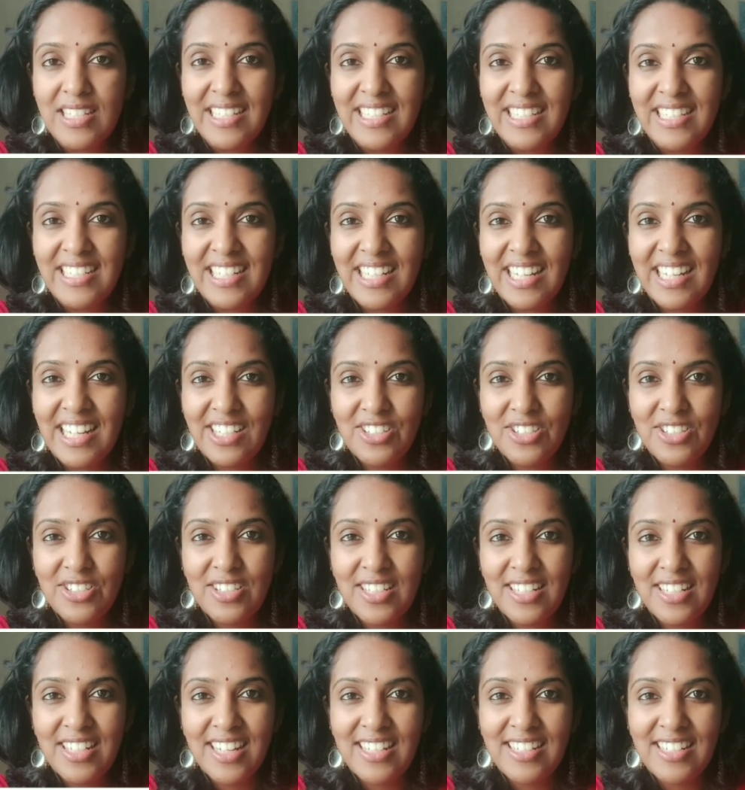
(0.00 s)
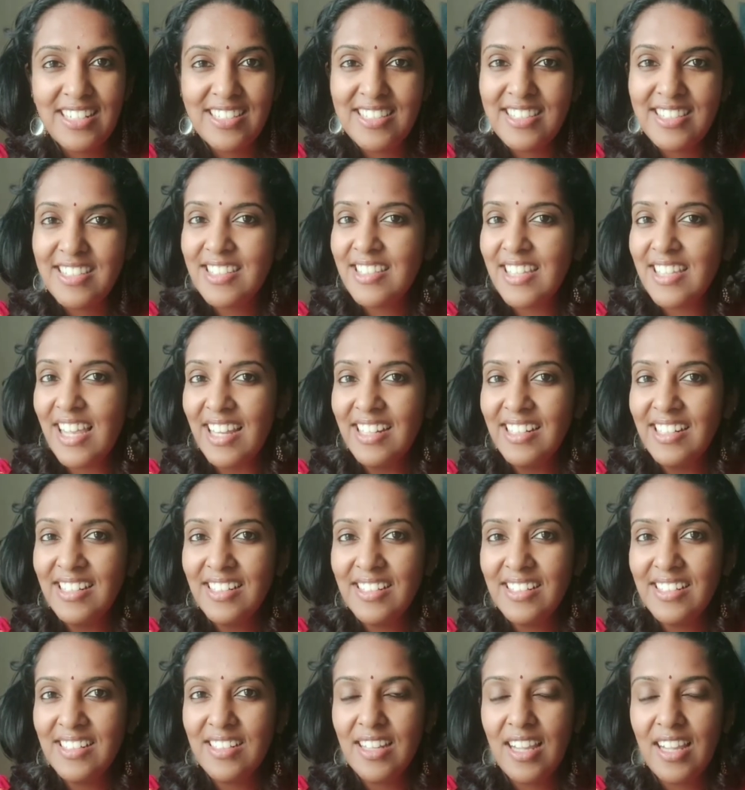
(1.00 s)
ఏం ఫుడ్ తినాలో డిసైడ్
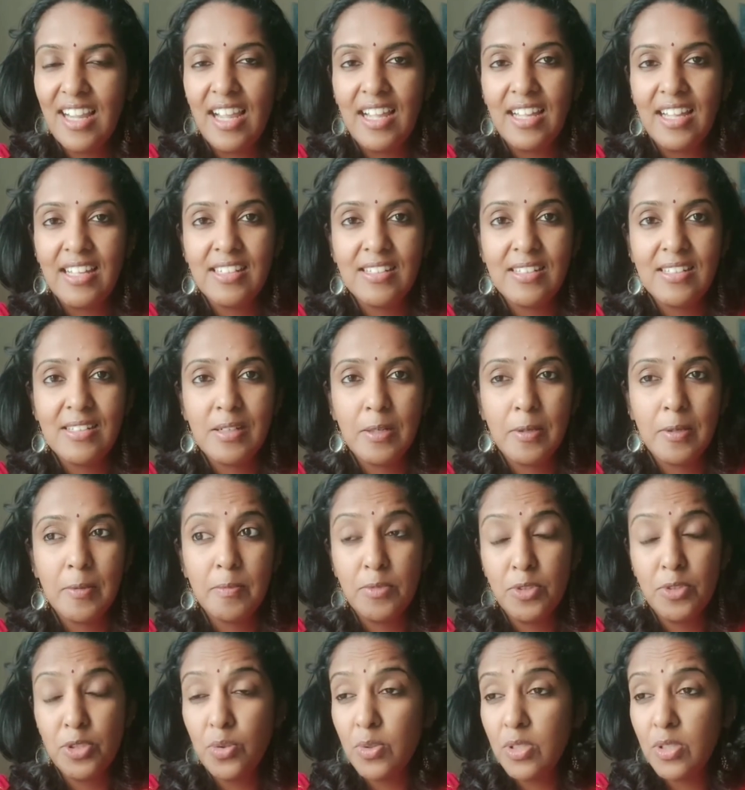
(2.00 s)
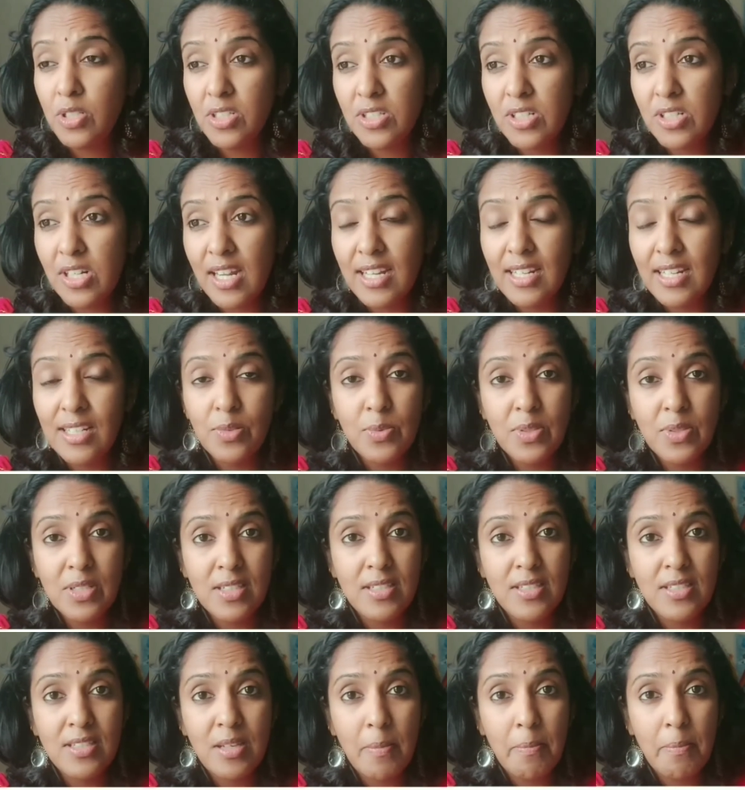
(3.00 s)
అయిపోయింది రేపు ఖచ్చితంగా పాస్తా
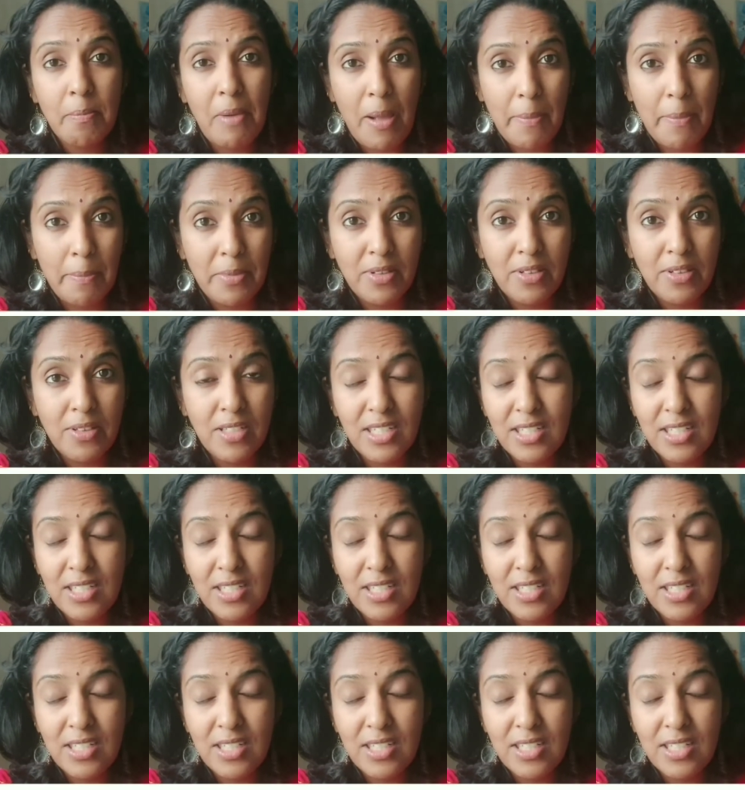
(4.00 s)
చేస్తాను